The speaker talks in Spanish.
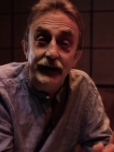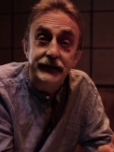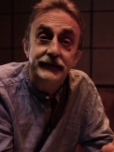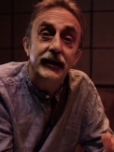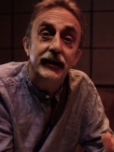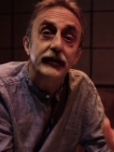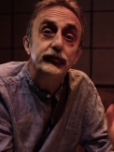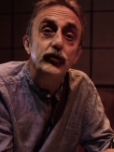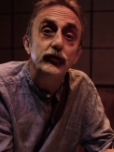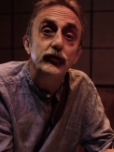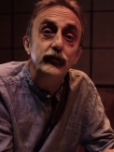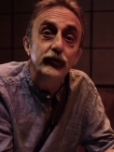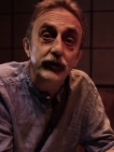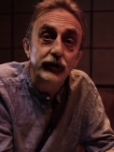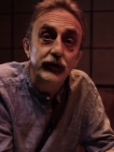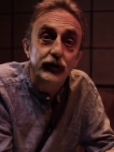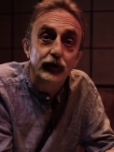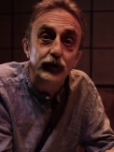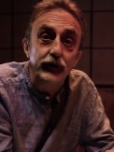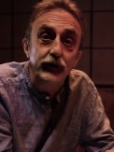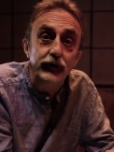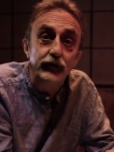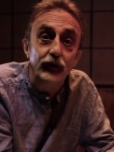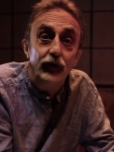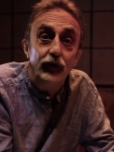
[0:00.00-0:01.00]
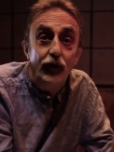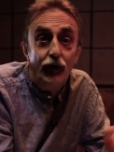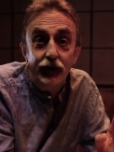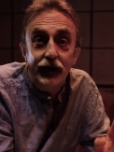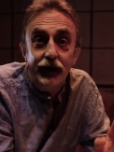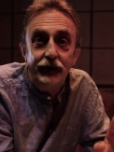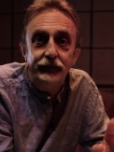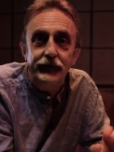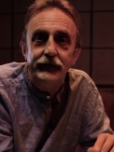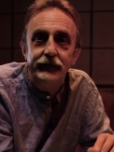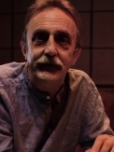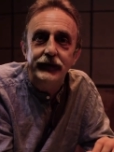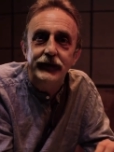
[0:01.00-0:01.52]
está todo incluido o
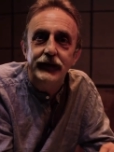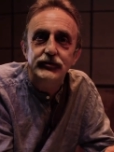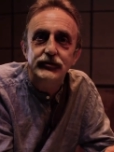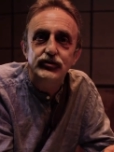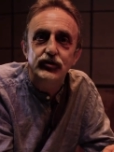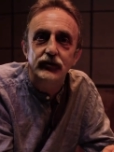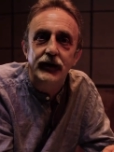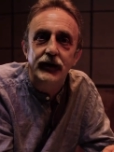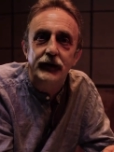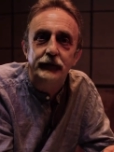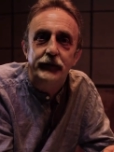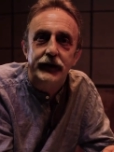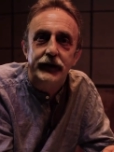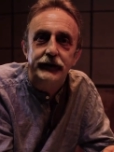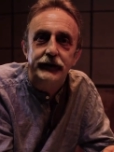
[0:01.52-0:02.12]
las bebidas son